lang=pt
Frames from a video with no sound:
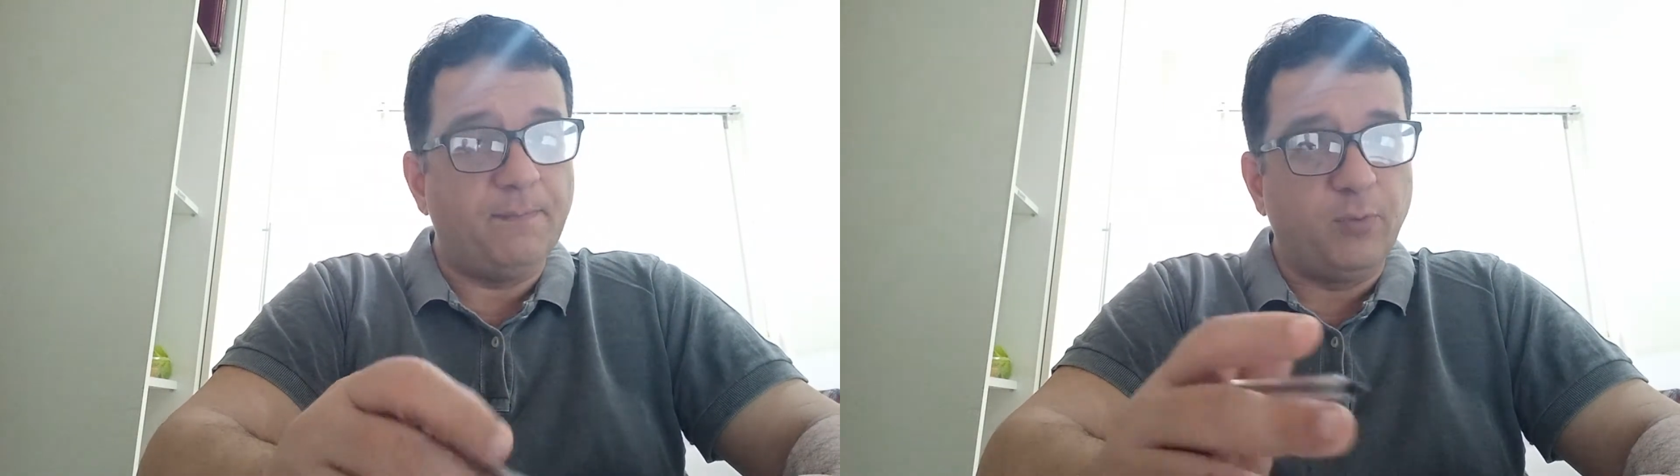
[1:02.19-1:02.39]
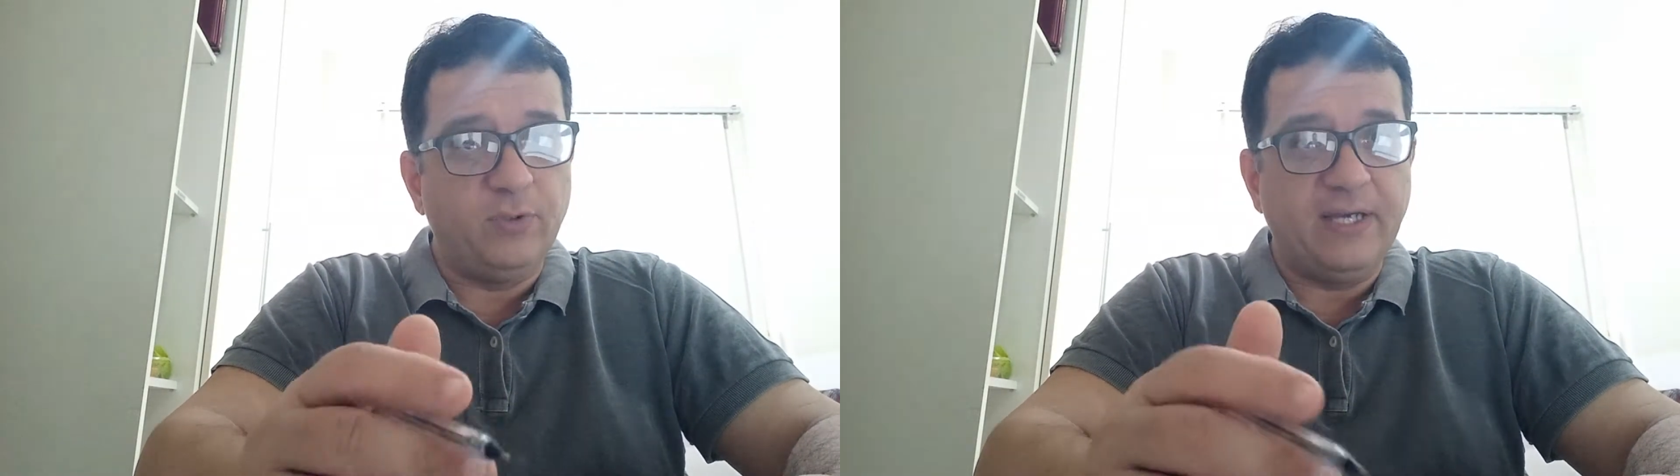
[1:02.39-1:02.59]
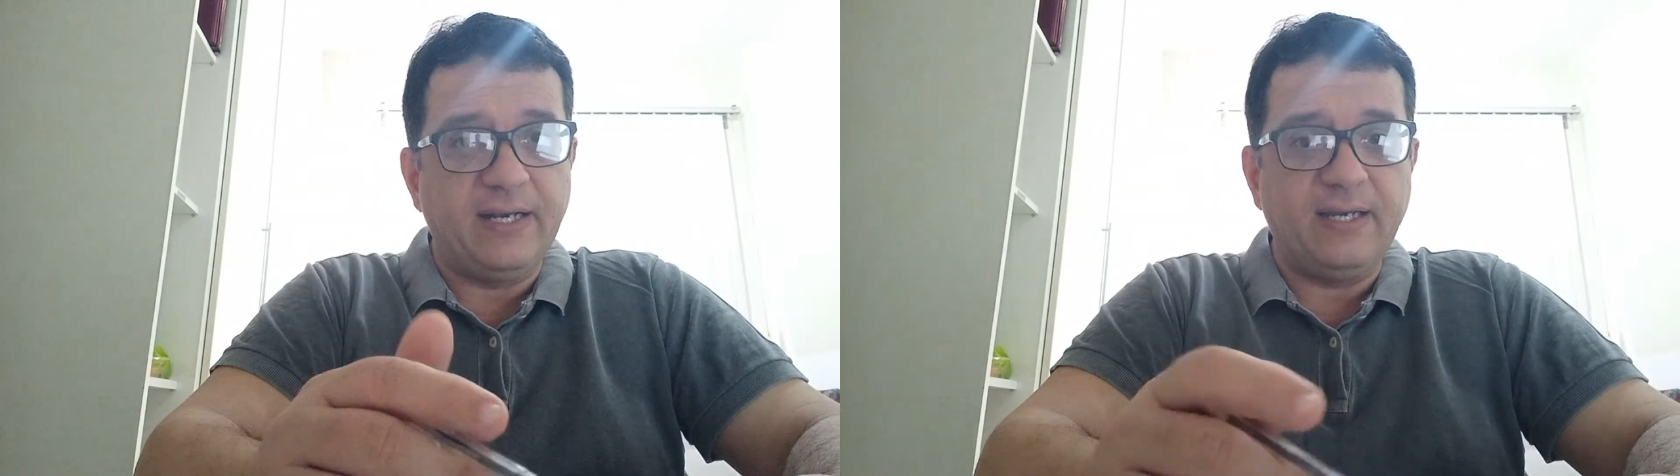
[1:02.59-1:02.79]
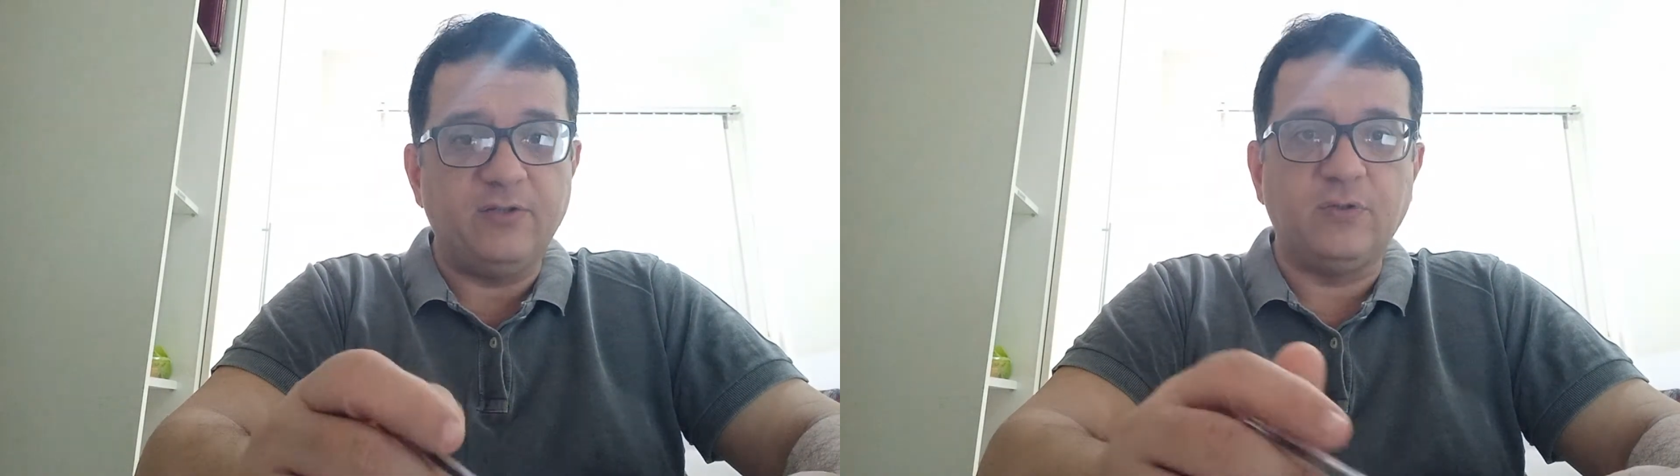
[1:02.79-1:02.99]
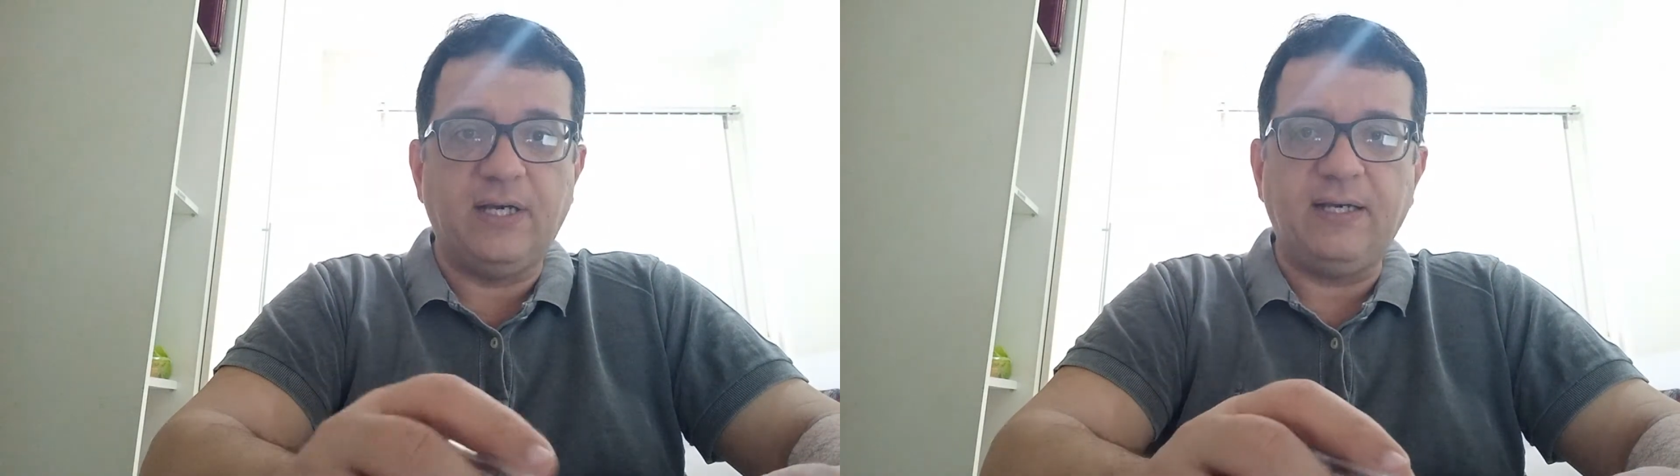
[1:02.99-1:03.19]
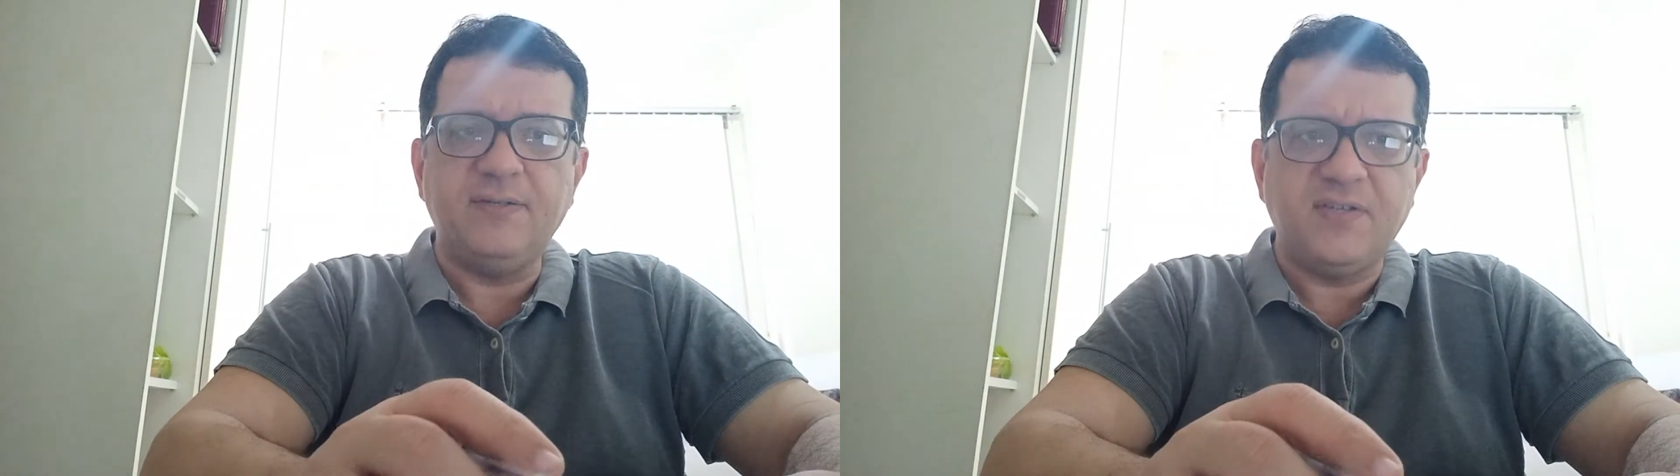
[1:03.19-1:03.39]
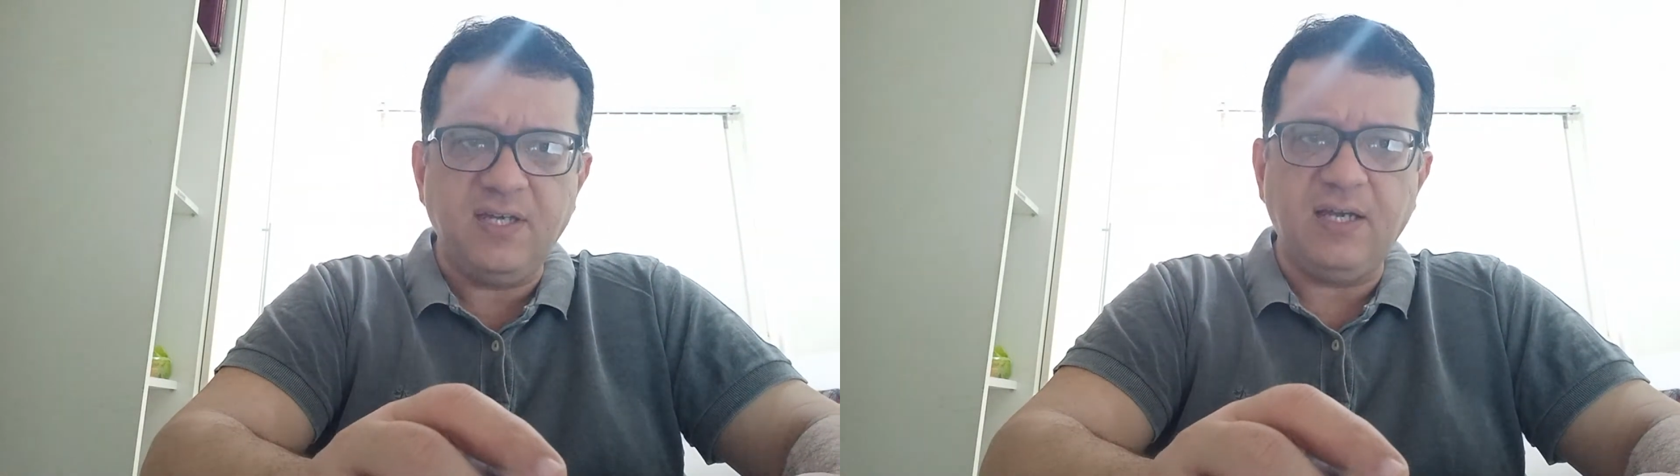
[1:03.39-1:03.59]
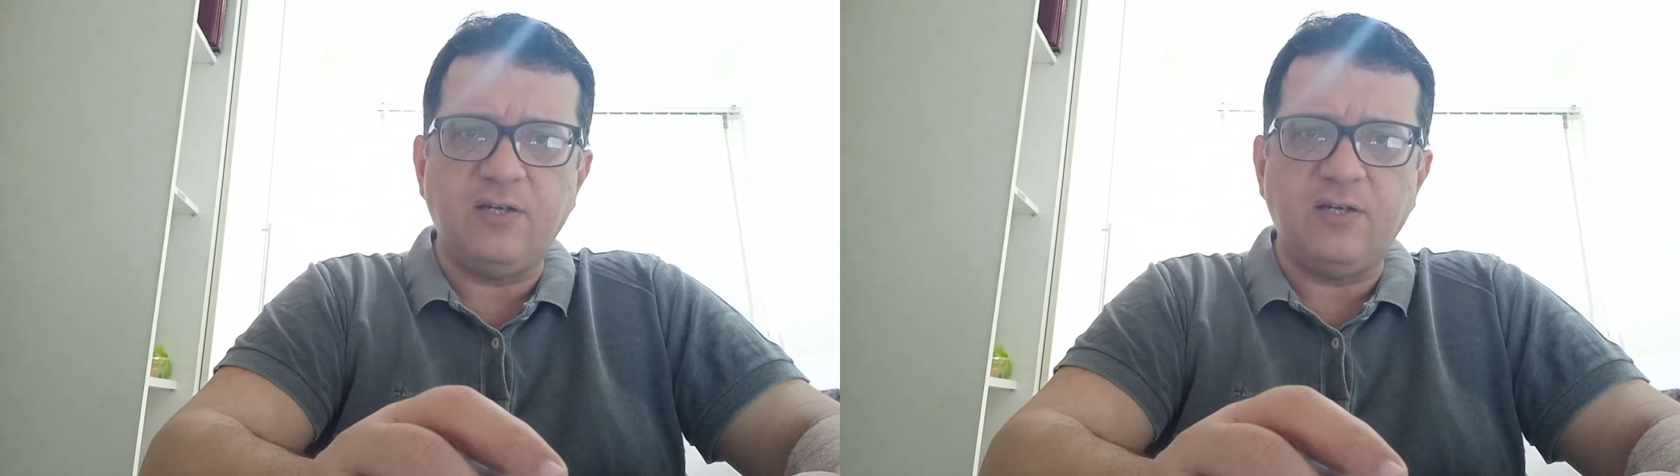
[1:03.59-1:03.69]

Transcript: puderem ajudar, sim,